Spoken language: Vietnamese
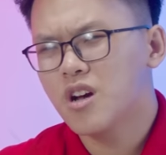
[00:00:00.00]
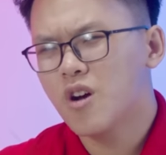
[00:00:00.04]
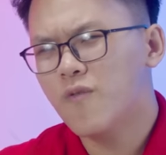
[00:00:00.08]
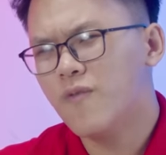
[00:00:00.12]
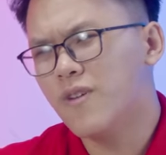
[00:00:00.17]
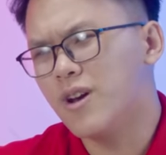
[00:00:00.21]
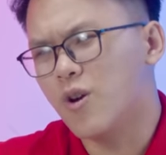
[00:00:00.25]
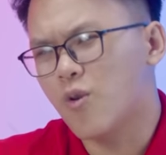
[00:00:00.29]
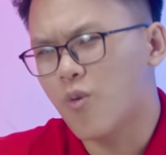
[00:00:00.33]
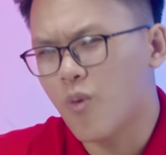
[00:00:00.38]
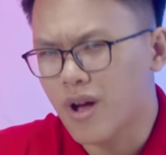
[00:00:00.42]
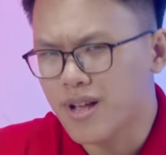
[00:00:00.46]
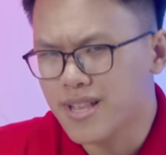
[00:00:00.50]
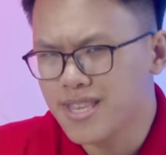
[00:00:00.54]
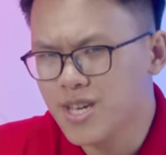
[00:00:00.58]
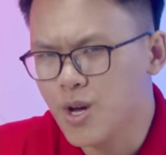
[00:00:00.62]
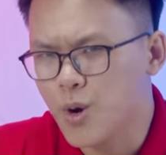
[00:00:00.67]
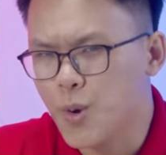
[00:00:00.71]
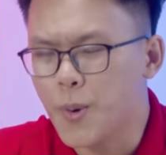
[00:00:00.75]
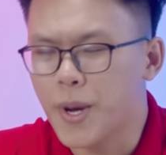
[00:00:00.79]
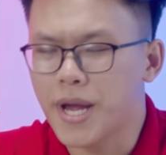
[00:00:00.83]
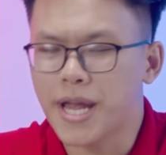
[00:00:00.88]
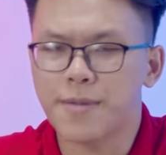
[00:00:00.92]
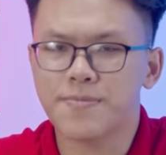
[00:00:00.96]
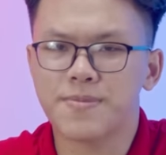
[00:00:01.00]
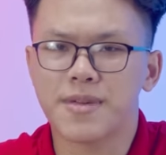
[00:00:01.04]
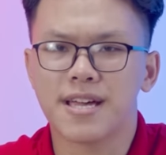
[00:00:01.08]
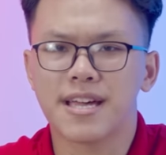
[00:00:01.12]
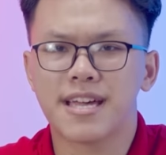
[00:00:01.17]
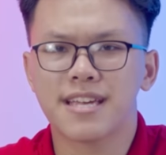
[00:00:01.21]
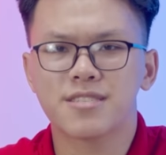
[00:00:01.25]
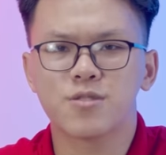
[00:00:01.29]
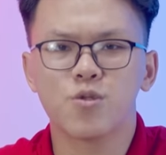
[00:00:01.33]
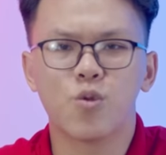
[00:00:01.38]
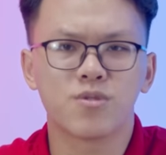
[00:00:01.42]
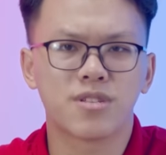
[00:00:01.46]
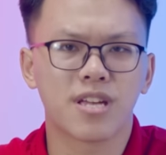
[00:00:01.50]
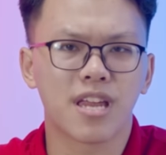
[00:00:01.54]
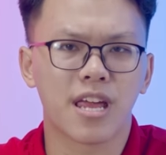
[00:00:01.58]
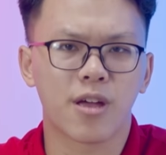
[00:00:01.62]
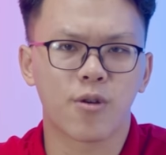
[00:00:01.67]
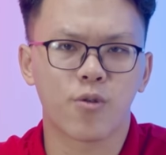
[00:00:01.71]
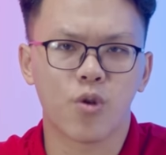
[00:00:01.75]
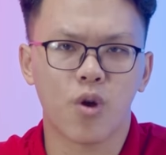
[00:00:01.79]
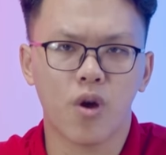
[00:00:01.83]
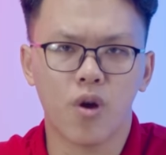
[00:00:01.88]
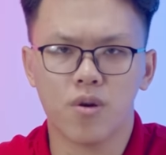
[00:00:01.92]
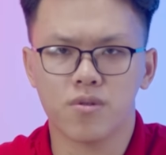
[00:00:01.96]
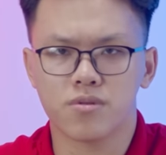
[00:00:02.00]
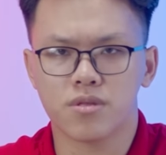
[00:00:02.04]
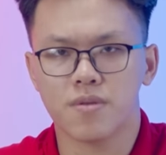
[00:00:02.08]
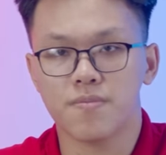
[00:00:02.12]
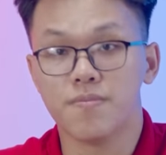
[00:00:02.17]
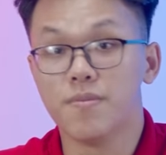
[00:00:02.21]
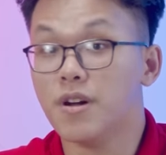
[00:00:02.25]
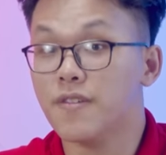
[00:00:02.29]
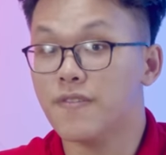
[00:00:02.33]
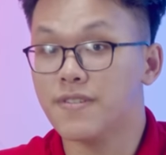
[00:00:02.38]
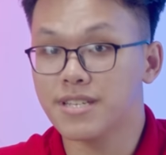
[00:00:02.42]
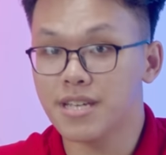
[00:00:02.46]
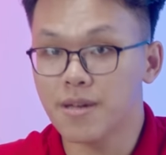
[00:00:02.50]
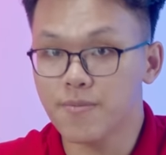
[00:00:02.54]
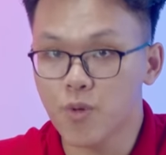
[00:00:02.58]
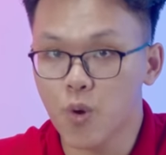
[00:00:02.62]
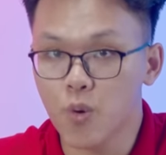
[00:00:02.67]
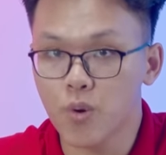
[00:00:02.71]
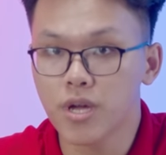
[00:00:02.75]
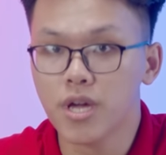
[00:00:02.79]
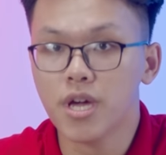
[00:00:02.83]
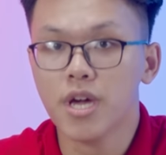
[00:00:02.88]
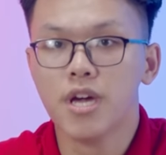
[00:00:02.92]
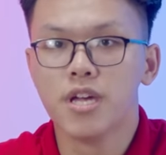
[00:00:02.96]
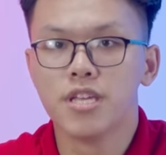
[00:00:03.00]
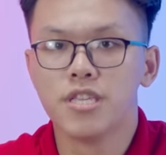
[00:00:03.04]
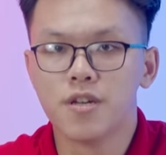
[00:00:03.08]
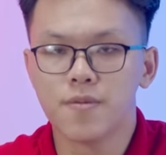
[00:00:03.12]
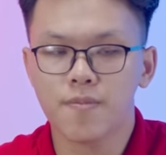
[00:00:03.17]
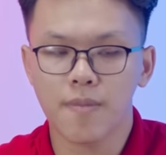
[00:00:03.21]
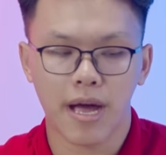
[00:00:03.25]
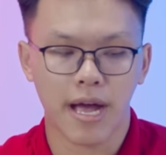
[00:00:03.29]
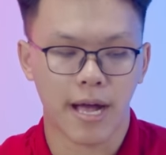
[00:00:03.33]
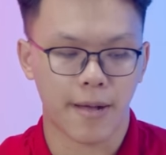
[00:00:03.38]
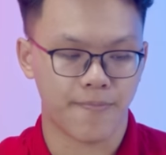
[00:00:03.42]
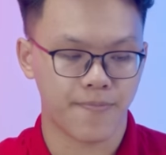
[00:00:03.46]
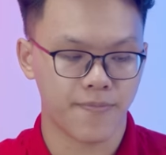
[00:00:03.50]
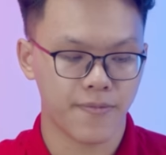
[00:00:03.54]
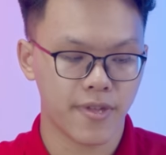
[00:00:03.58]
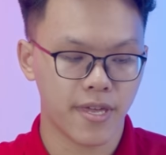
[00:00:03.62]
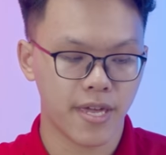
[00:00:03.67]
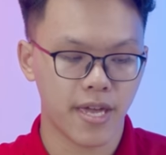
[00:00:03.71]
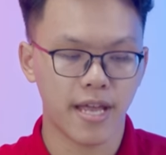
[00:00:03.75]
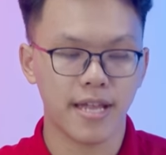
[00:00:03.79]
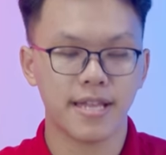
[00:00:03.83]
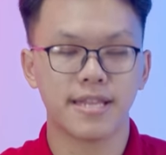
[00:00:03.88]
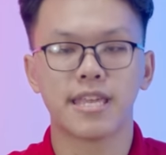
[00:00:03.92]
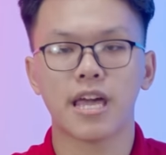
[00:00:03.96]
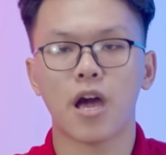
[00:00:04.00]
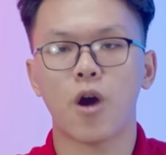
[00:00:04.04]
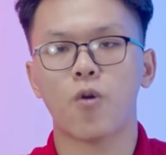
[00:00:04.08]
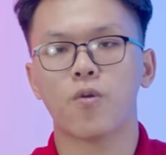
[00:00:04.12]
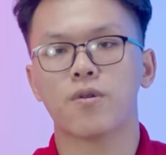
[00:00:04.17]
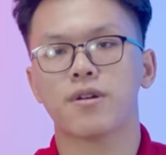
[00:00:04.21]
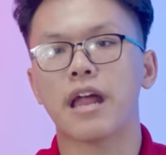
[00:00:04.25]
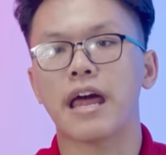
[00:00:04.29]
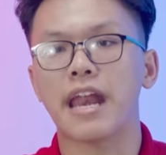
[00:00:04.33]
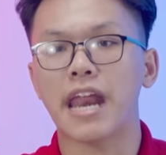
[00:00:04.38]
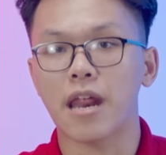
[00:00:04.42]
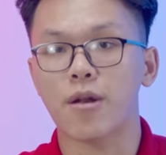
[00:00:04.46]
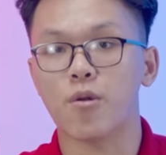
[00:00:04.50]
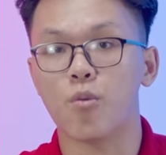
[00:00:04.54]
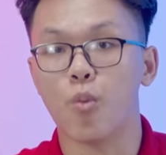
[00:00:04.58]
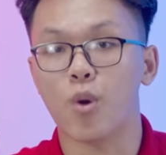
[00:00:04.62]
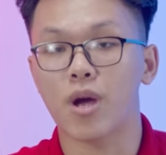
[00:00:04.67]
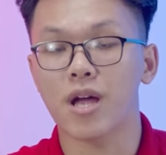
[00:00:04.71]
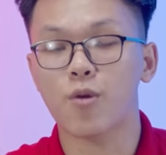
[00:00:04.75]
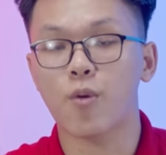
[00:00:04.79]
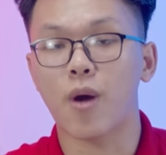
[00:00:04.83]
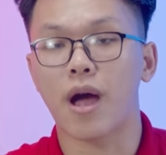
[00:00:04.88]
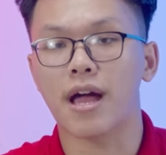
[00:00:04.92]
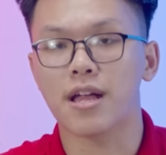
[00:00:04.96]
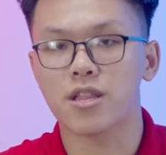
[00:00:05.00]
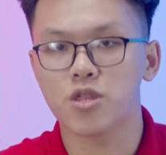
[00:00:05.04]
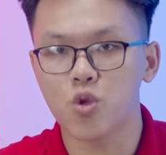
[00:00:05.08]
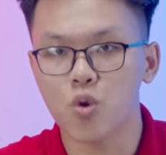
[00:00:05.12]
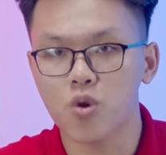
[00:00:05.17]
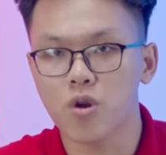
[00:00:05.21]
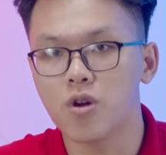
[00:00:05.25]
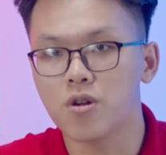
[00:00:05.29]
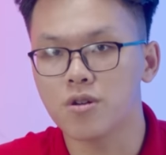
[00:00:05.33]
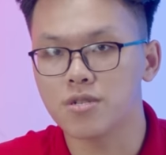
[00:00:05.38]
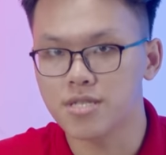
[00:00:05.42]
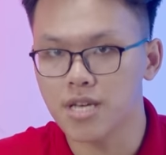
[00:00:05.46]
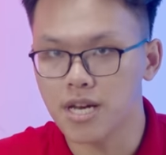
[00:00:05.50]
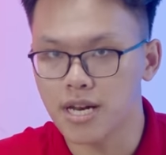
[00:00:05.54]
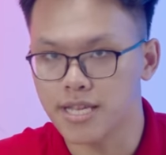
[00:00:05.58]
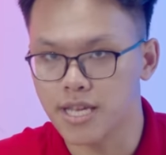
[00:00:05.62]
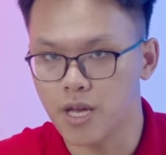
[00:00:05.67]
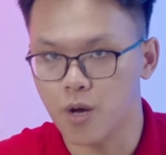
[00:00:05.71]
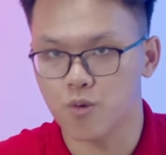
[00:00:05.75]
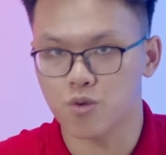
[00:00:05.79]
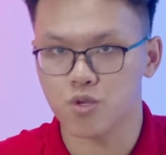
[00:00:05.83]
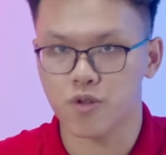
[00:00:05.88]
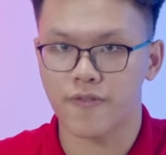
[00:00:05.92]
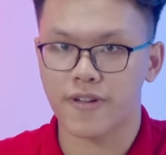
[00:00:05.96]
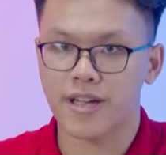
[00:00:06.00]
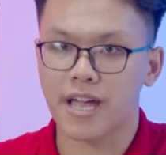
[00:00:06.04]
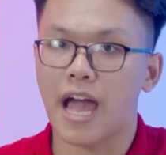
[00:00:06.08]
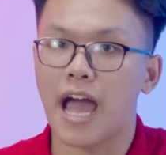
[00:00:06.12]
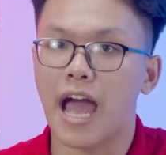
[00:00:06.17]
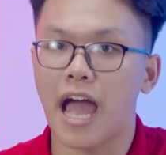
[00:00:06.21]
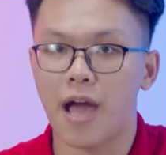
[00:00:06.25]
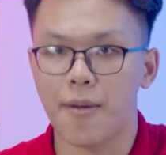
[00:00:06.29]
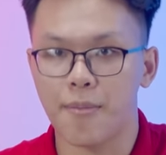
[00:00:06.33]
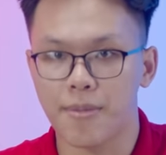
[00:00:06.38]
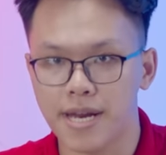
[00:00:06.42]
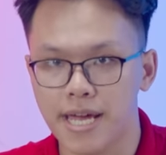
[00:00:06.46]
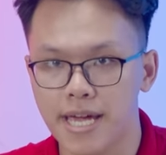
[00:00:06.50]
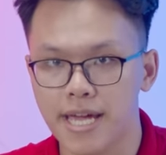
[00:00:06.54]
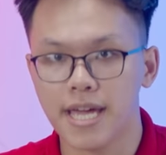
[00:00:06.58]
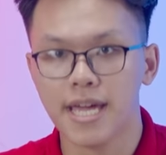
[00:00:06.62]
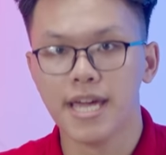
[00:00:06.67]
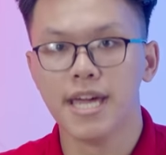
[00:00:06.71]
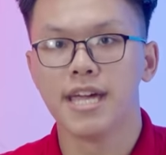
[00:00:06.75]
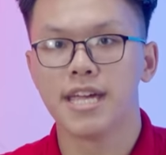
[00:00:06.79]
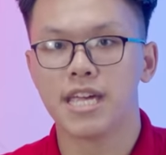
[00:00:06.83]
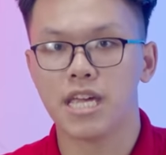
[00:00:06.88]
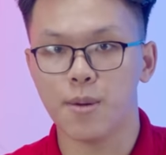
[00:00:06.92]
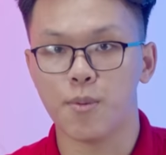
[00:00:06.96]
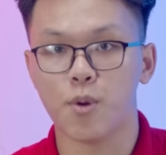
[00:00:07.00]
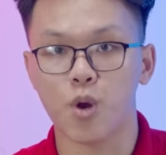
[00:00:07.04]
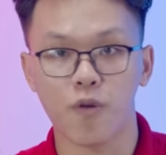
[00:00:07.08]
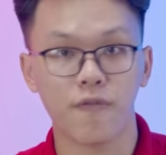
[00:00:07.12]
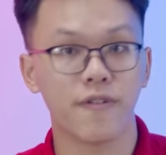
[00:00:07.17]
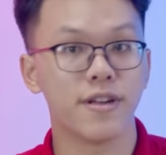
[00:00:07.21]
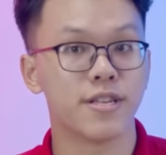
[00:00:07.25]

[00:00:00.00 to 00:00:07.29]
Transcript: không phải là quá nhiều, anh em thấy cái sự chênh lệch của nó khoảng tầm mười phần trăm thôi, nhưng mà Intel đã đem được một kết quả tốt hơn rất là nhiều so với cả a em đê khi mà nói